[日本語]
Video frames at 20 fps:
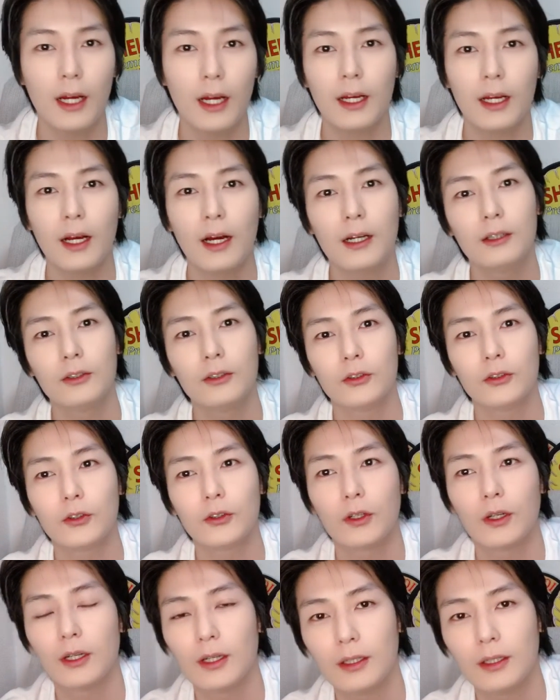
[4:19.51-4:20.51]
上がるのと
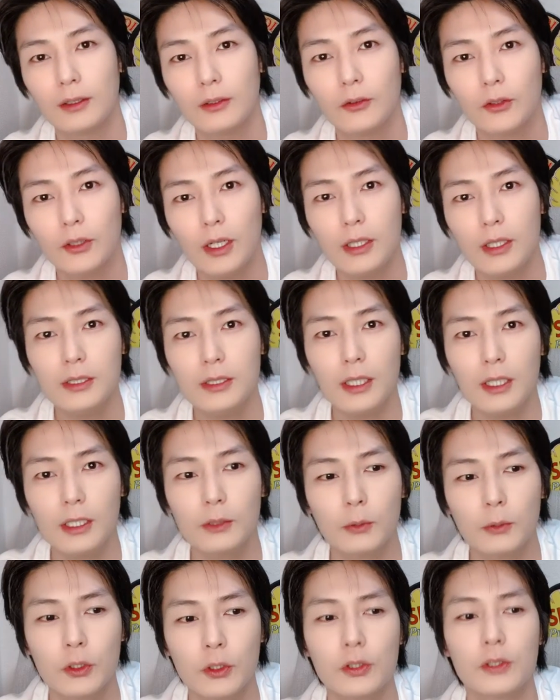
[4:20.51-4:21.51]
かなんてお客さんに
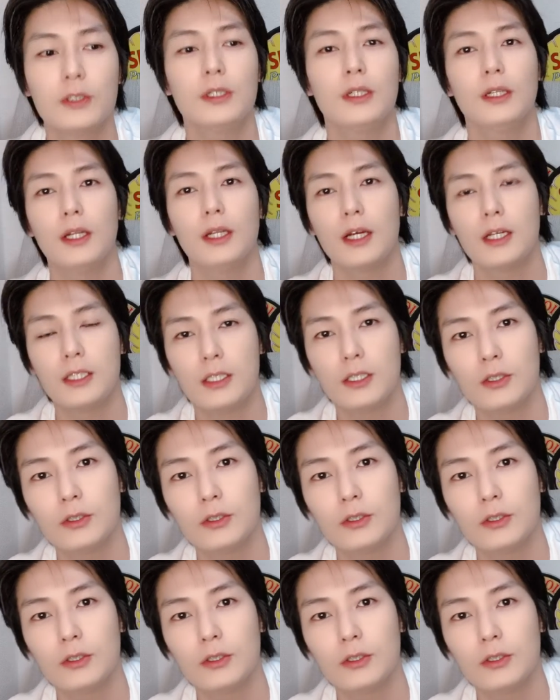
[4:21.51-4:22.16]
も失礼だし、